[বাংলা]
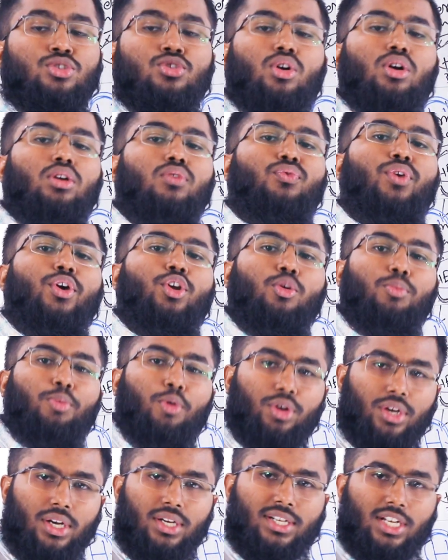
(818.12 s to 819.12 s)
যখন
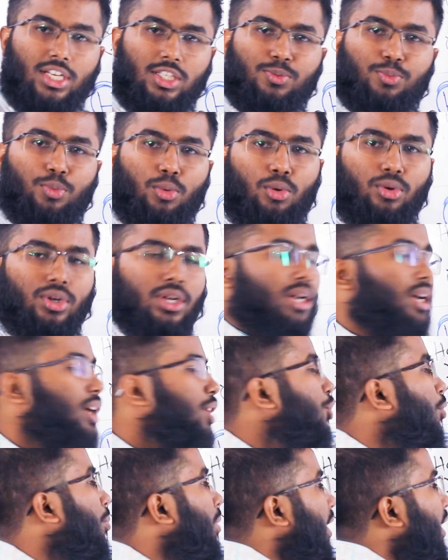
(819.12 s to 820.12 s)
ফেরোপোর্টিন ট্রান্সপোর্টার এরকম